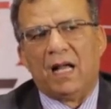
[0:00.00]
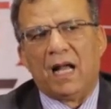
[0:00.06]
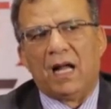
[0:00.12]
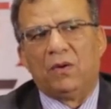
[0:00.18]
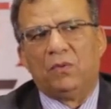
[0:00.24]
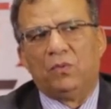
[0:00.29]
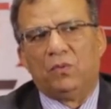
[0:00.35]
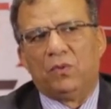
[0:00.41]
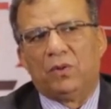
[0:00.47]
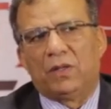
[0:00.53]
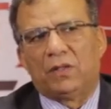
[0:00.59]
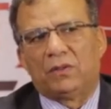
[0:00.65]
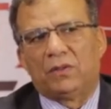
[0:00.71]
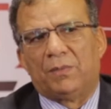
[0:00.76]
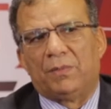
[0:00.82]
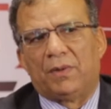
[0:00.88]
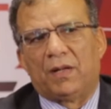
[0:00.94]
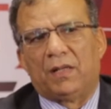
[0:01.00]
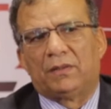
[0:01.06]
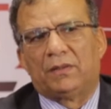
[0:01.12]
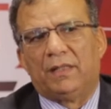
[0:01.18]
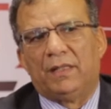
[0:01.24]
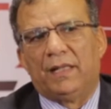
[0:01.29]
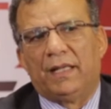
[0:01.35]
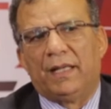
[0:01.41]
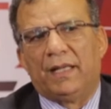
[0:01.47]
او اختبارات
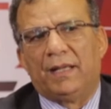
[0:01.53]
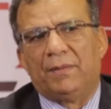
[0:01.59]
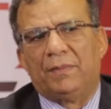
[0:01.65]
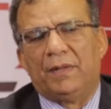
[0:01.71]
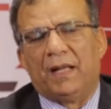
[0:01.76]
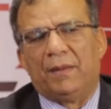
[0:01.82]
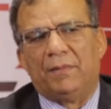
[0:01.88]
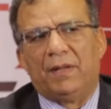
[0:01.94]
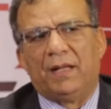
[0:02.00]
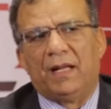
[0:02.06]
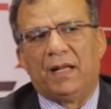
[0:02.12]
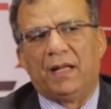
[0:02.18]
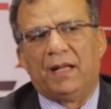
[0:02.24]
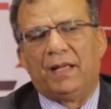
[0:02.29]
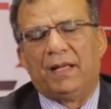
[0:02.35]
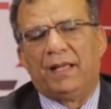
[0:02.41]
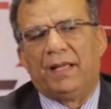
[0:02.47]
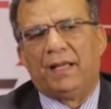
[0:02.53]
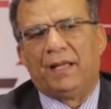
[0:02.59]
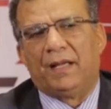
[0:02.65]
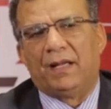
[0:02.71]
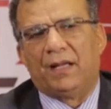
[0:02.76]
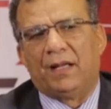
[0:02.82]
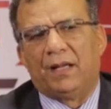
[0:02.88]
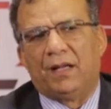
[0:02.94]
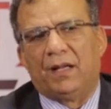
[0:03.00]
اللي هي بنعملها ايه
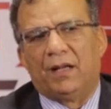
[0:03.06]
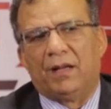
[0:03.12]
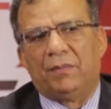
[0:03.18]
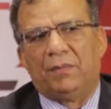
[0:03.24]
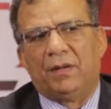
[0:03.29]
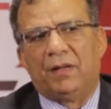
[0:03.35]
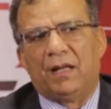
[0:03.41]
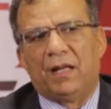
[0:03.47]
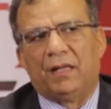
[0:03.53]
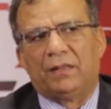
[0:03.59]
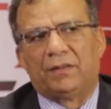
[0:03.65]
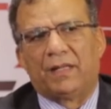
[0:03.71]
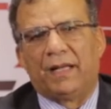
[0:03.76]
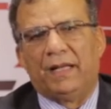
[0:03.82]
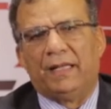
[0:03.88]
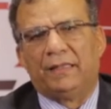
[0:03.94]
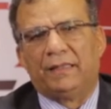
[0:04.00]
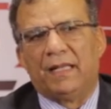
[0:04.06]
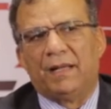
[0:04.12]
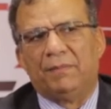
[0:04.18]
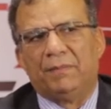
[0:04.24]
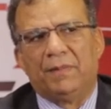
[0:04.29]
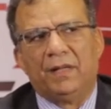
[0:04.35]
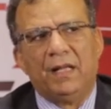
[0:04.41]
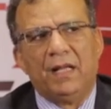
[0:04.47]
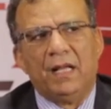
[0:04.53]
آه، عن طريق
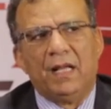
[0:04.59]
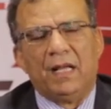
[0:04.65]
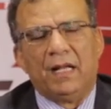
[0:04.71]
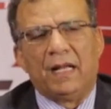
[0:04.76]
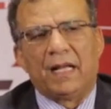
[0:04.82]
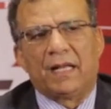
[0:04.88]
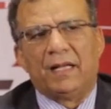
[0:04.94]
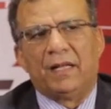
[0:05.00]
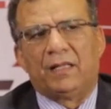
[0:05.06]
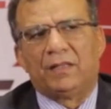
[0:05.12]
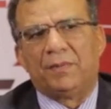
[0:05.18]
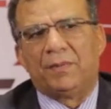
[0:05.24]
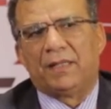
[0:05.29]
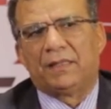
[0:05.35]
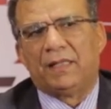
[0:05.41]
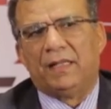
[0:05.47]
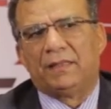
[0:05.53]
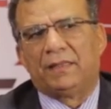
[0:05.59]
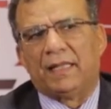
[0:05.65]
الدم لكن الاختبارات اللي